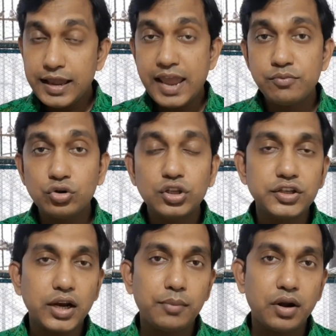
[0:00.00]
এই মুহূর্তে
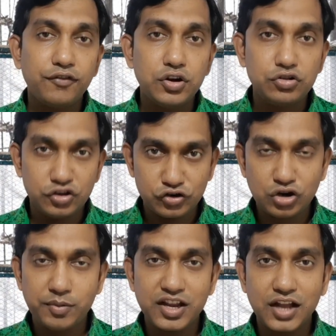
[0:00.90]
যারা আমার ভিডিও দেখছেন
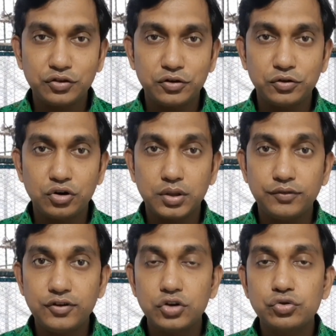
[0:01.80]
সবাইকে আন্তরিক ধন্যবাদ
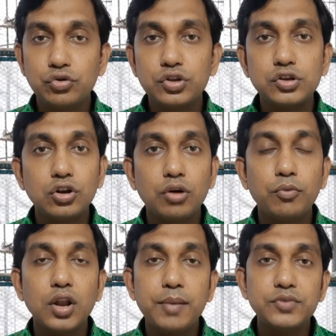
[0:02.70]
ভিডিও শুরুতেই যেরকম
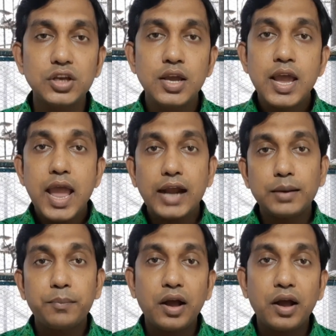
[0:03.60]
বললাম যে একটা